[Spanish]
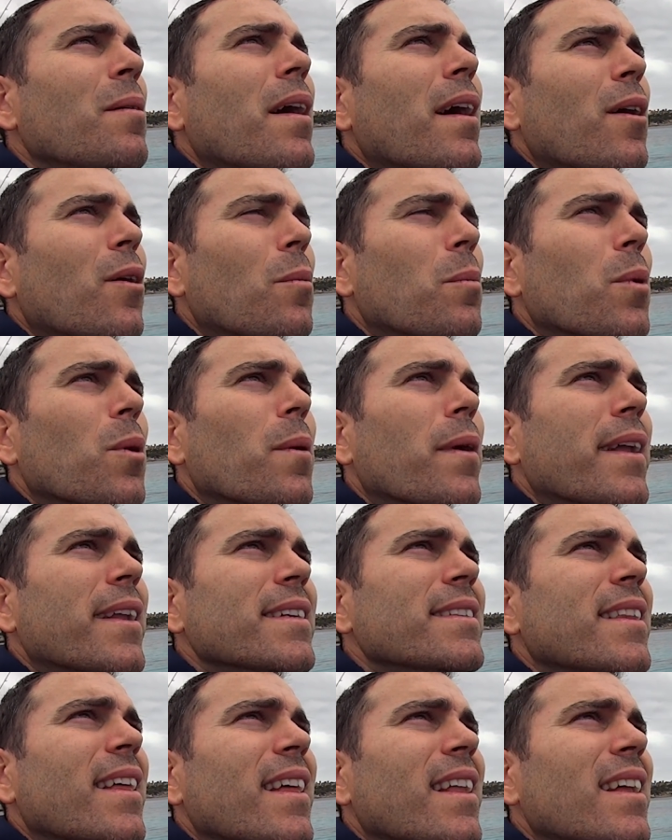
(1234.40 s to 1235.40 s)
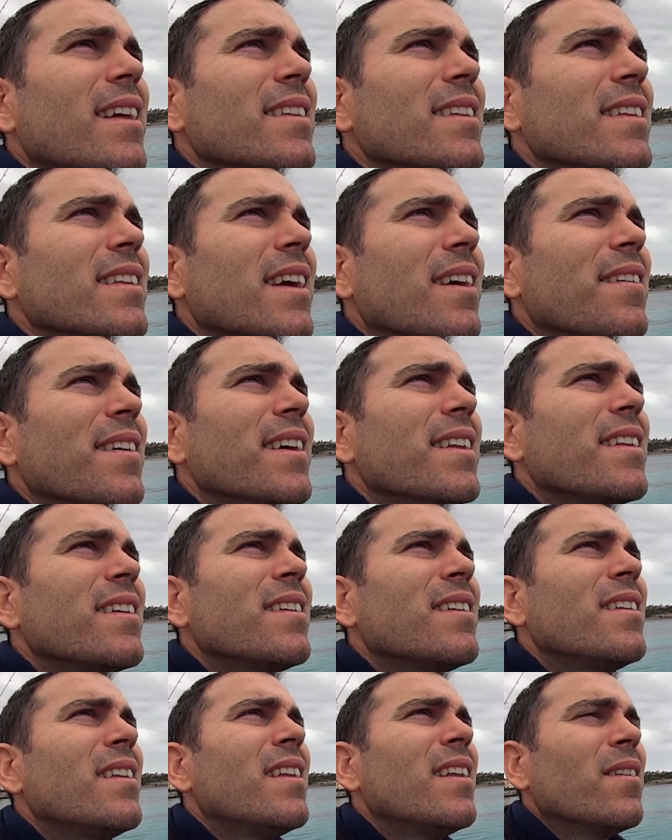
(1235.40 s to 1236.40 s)
A comprobar esta de la tita, a ver.
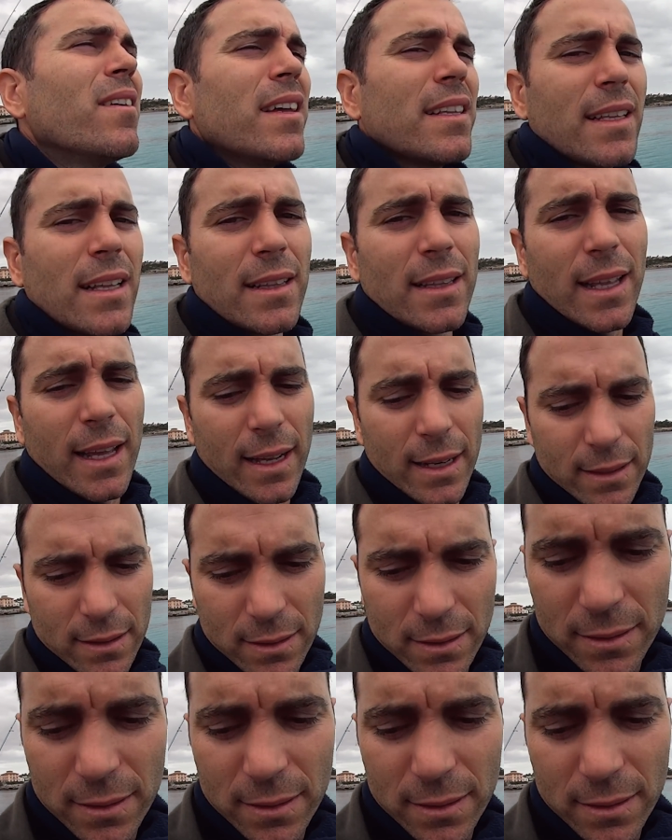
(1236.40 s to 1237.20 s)
Voy a tantear